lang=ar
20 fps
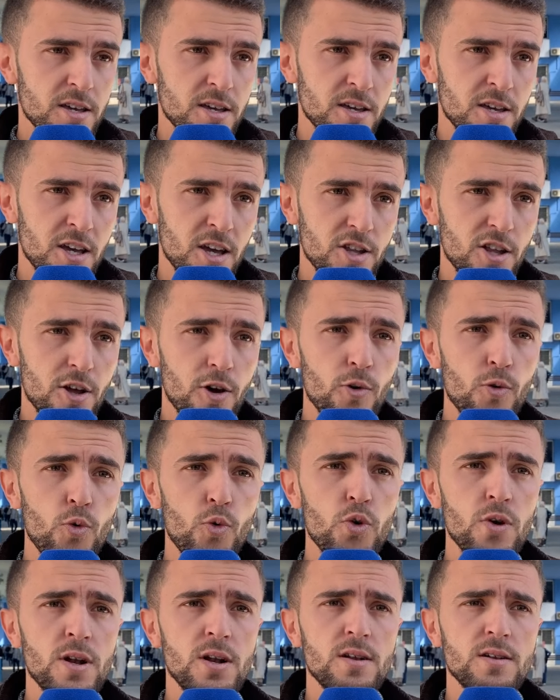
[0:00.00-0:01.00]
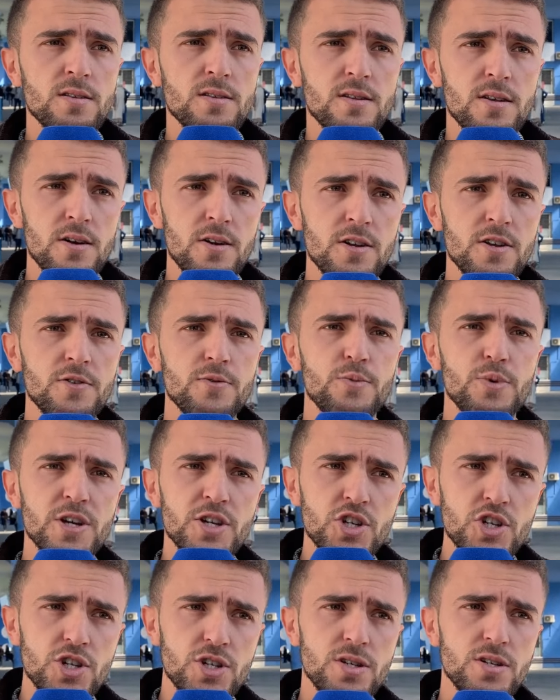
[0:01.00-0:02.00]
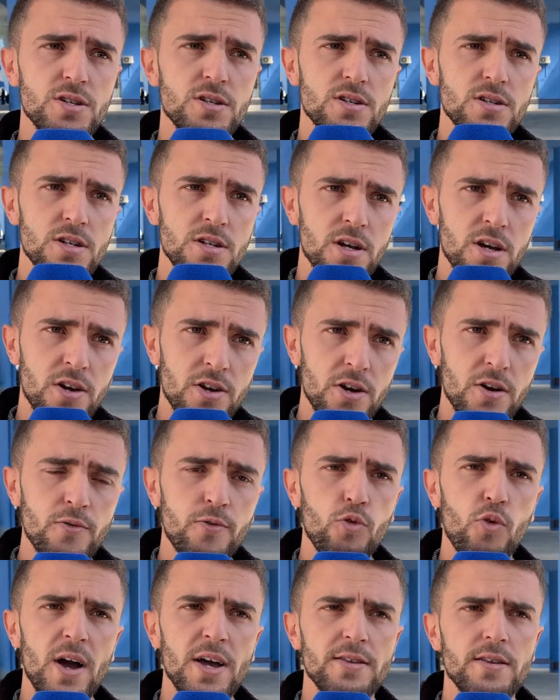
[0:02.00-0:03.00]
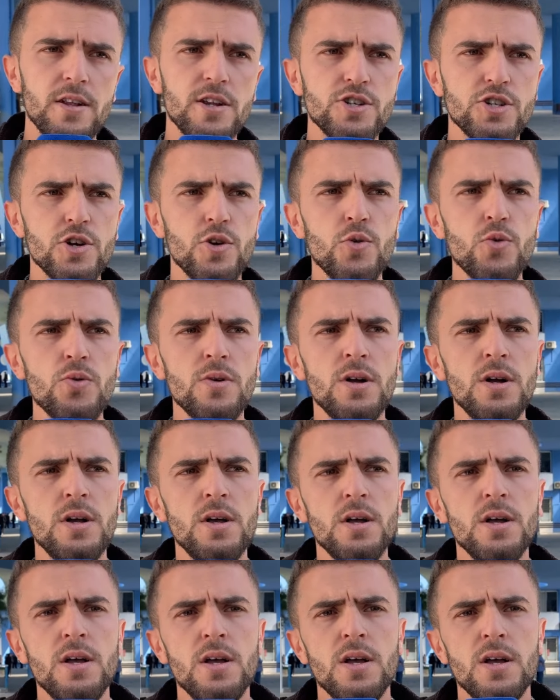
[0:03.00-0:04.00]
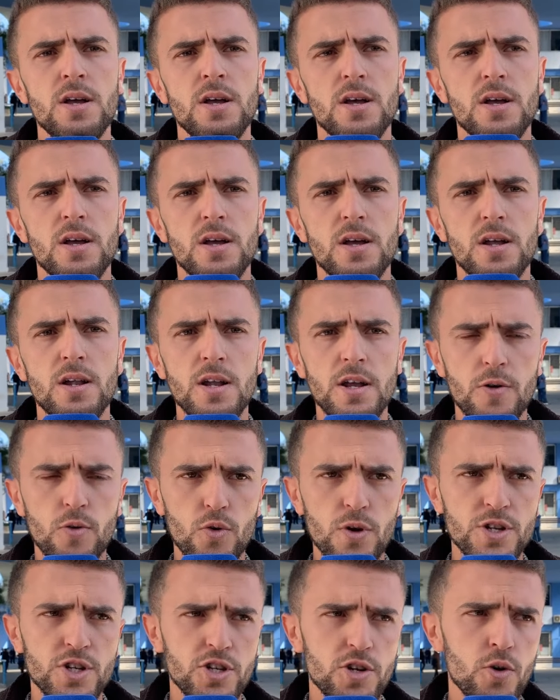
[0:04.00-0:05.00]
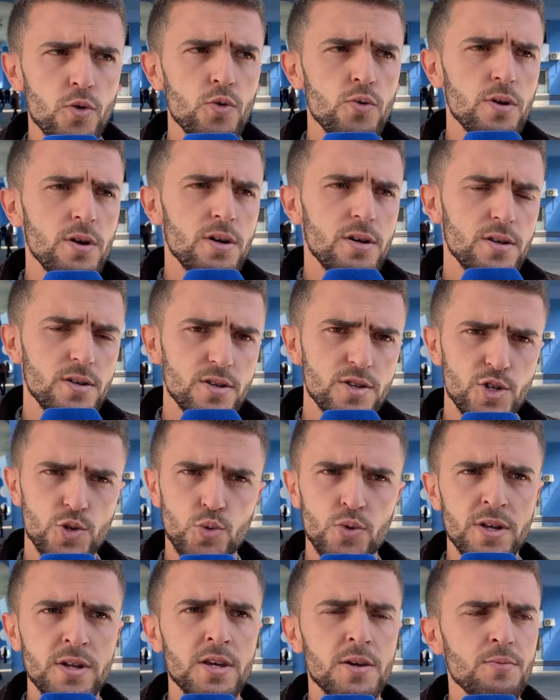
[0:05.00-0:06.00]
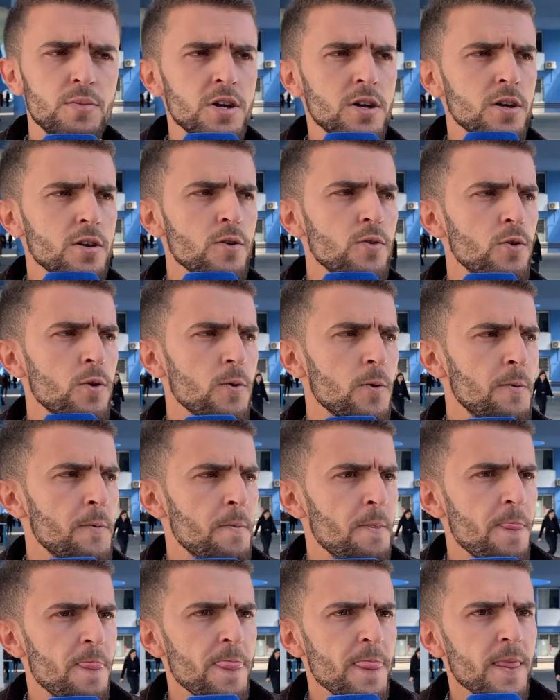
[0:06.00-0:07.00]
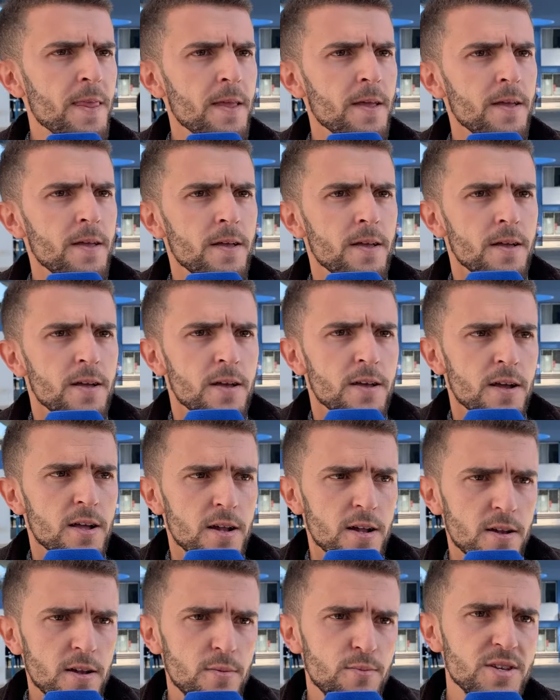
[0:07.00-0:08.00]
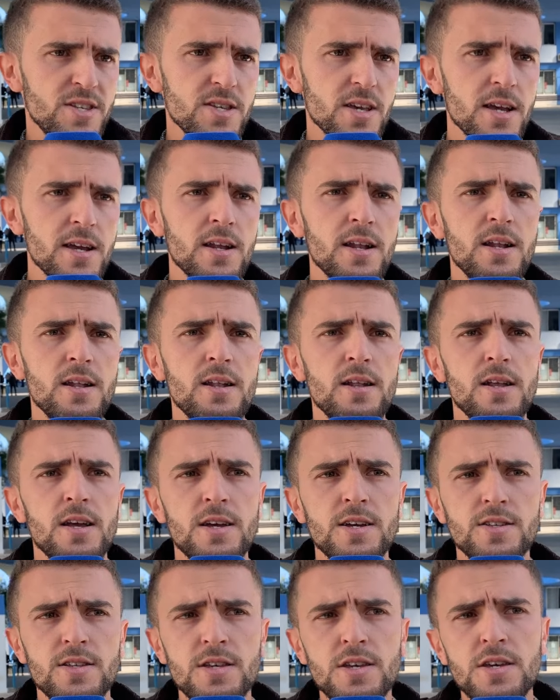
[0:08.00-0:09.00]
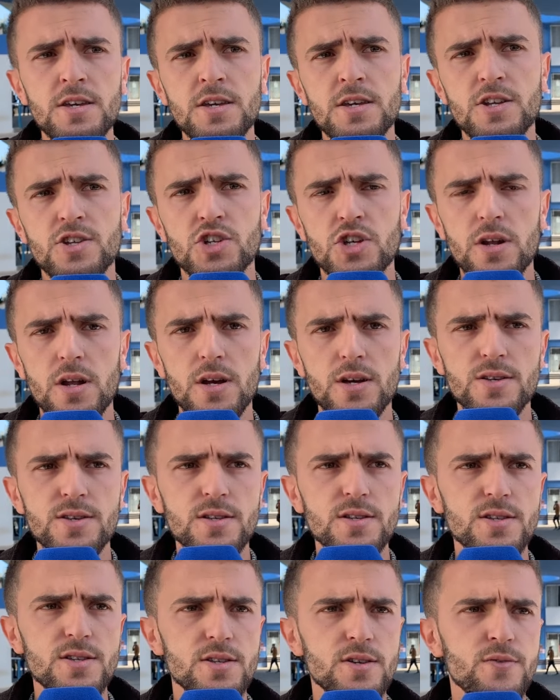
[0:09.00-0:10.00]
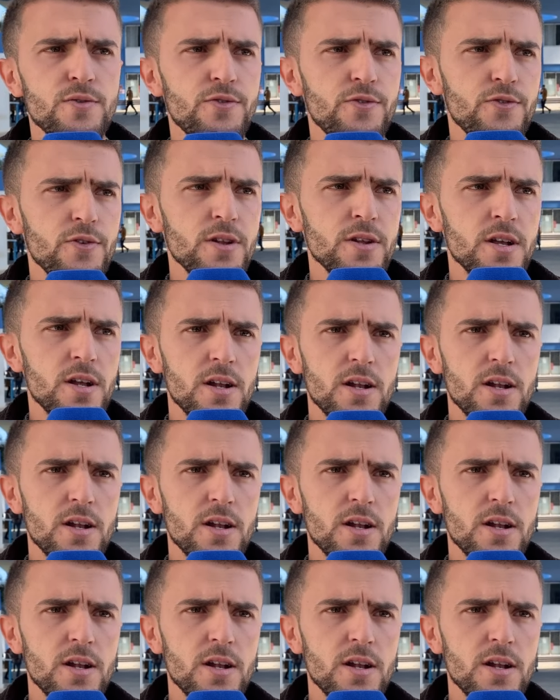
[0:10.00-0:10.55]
كتخول الطالب باش يقرا في واحد الجو اللي هو جو زوين كما كنقول المسائل هذه كتجلى اساسا في ان